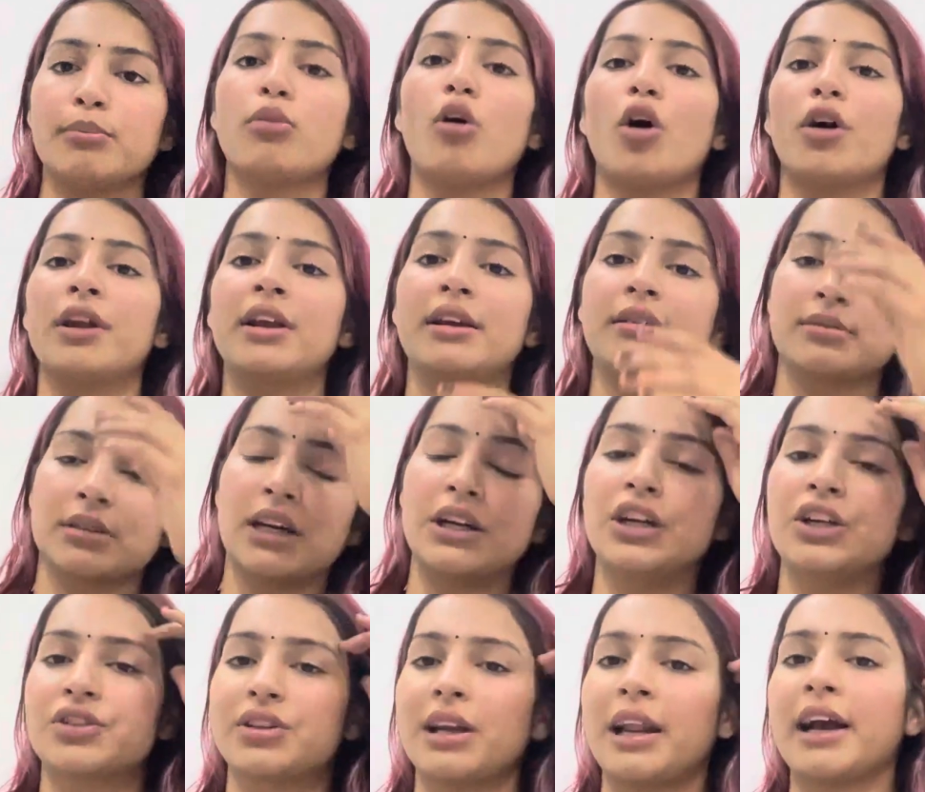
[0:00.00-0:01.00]
बॉडी
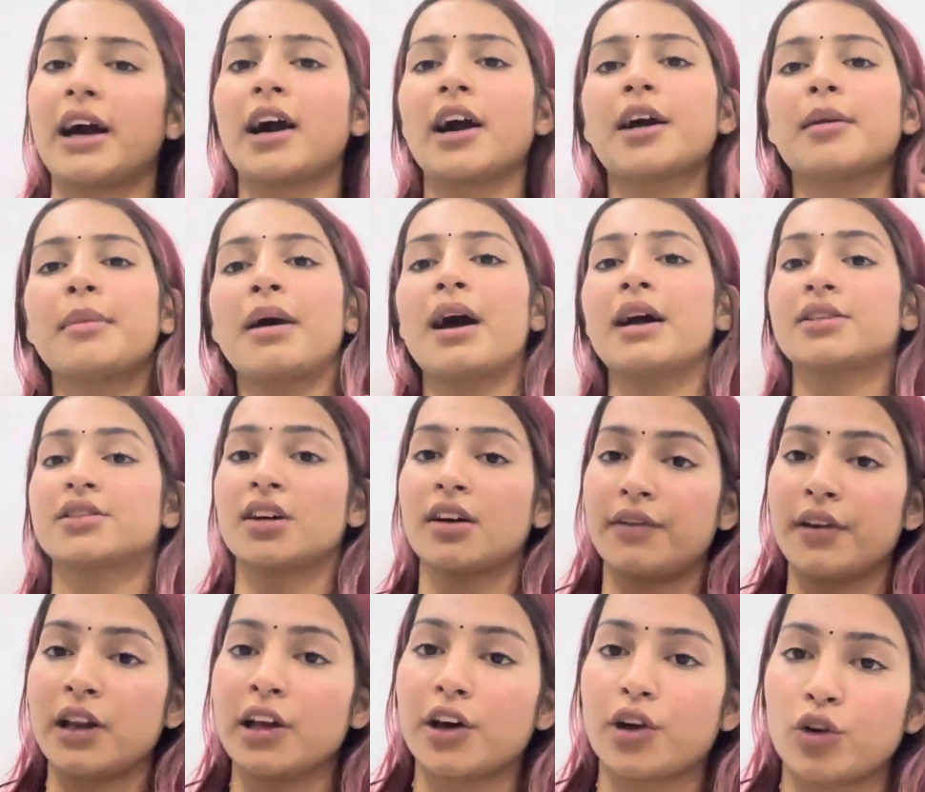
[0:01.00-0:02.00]
कंडीशन लाइक अगर मैं अच्छा
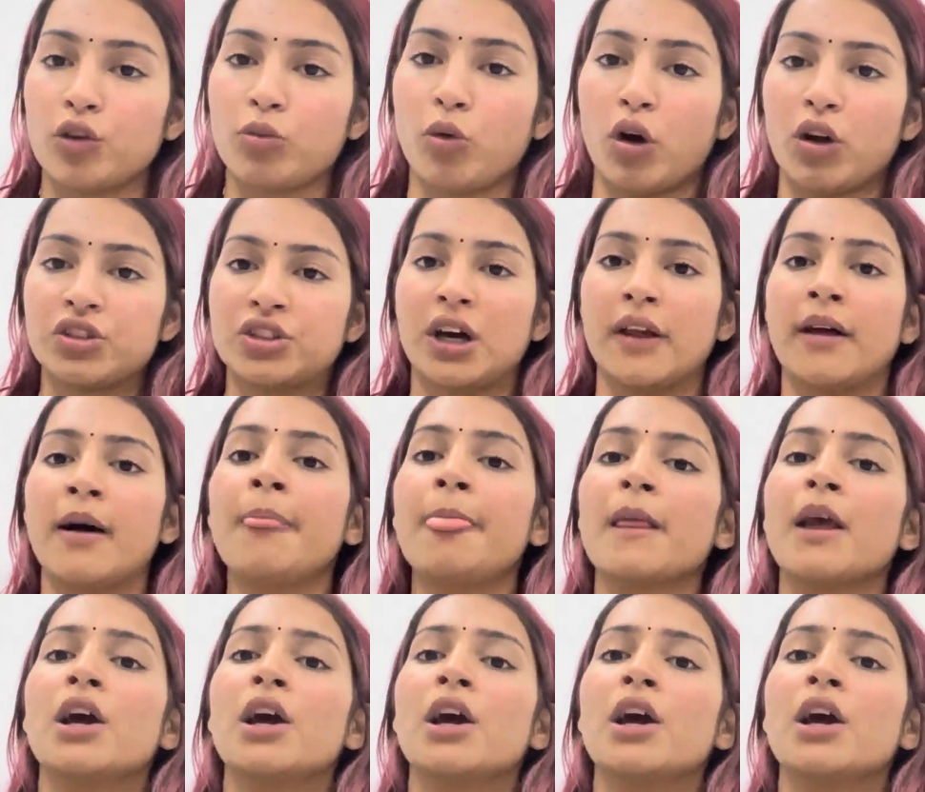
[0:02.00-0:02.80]
फील कर रही हूँ बहुत ज़्यादा